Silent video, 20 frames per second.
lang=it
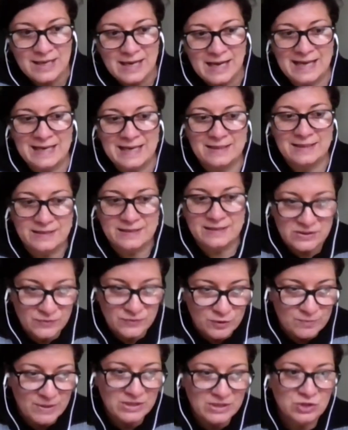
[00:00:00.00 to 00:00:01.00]
alla
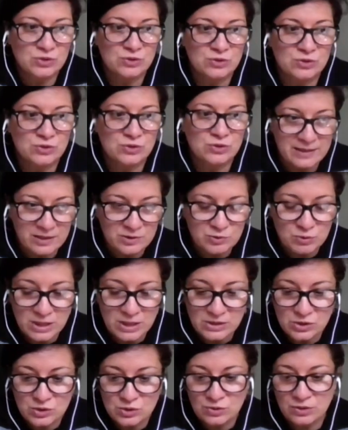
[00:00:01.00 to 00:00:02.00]
trasformazione, alla
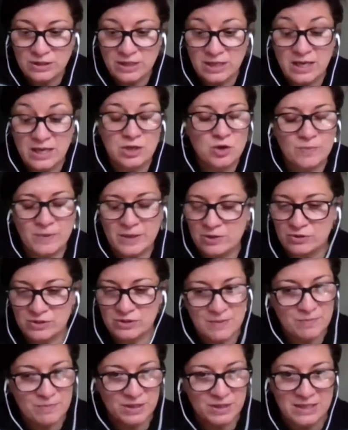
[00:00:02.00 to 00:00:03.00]
rieducazione e io
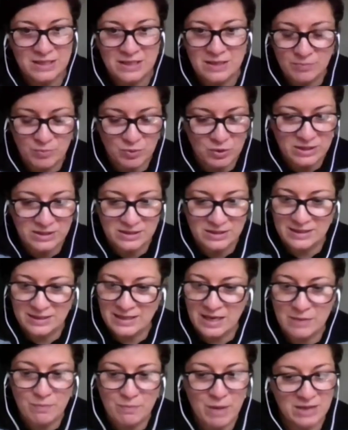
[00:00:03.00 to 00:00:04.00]
parlo sempre di
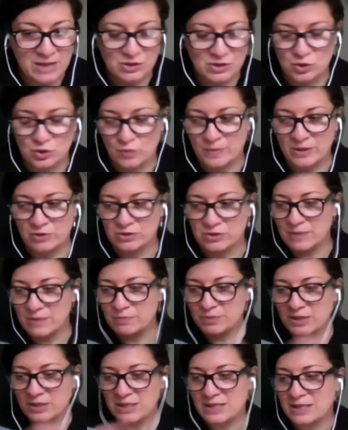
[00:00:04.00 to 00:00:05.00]
politiche dal basso, parlo
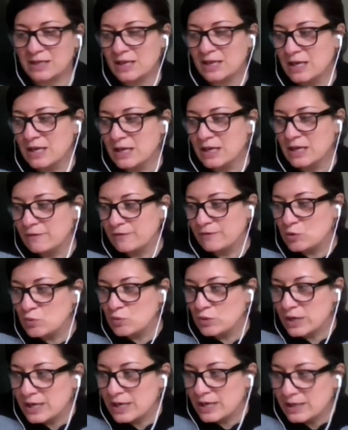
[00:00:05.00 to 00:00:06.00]
sempre di
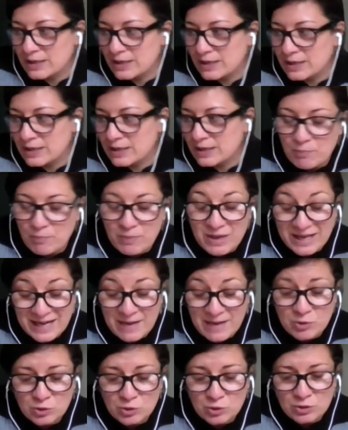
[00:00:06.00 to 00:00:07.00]
figure che, che
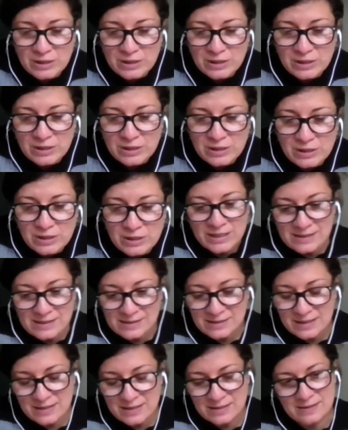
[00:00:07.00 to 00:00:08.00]
la, pro- la, comunità
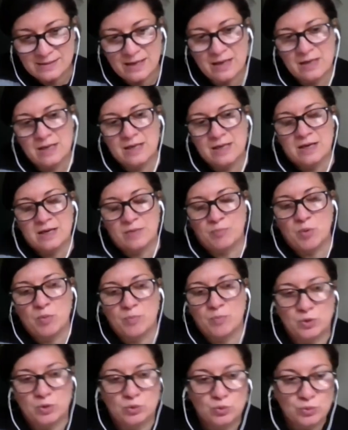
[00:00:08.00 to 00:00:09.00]
stessa
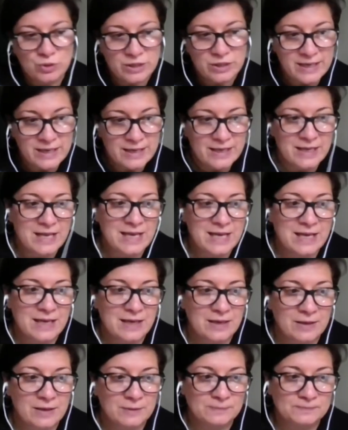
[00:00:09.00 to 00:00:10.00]
può produrre
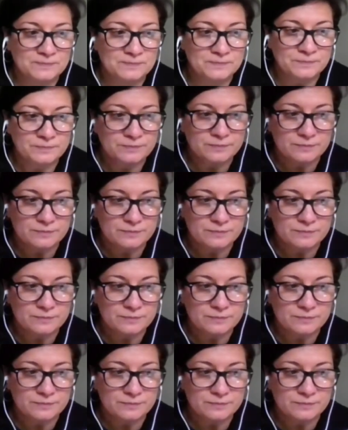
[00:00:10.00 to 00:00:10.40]
e um,